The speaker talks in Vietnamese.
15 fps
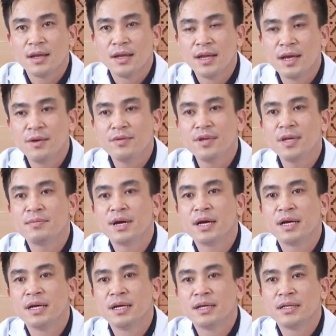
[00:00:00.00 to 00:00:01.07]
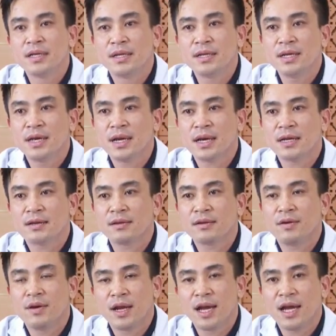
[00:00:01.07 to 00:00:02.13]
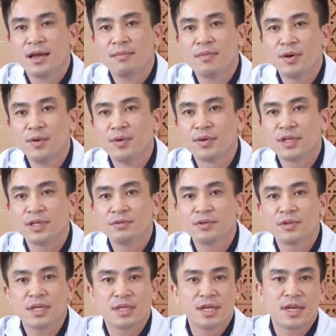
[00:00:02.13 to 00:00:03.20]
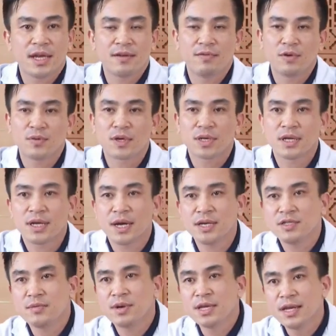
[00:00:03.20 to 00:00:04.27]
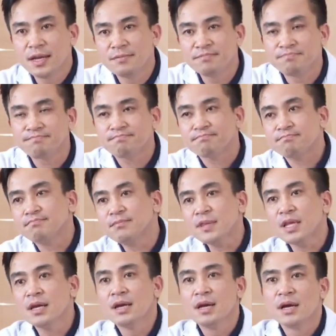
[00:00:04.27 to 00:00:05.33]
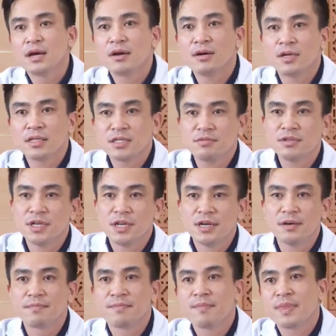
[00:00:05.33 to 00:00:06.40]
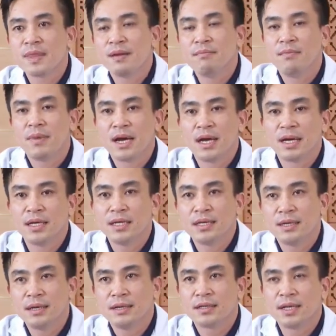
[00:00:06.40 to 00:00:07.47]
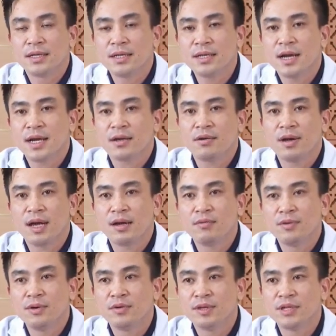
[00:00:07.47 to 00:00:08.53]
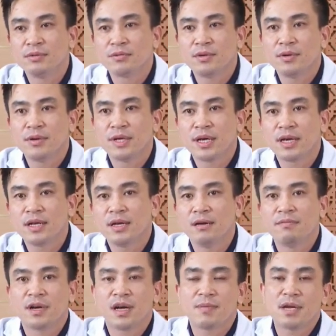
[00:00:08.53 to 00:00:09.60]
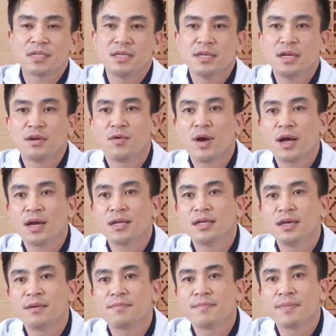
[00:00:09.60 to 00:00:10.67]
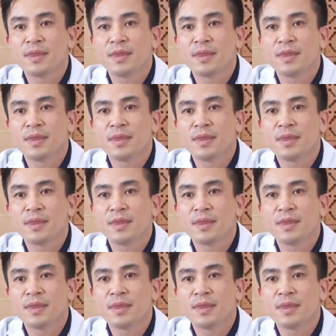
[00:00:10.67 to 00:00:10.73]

Nếu như mà thể tích gan còn lại mà đủ thì chúng tôi sẽ tiến hành phẫu thuật ngay cho bệnh nhân. Còn trong trường hợp mà thể tích gan còn lại không đủ thì chúng tôi có thể kết hợp với các bác sĩ điện quang can thiệp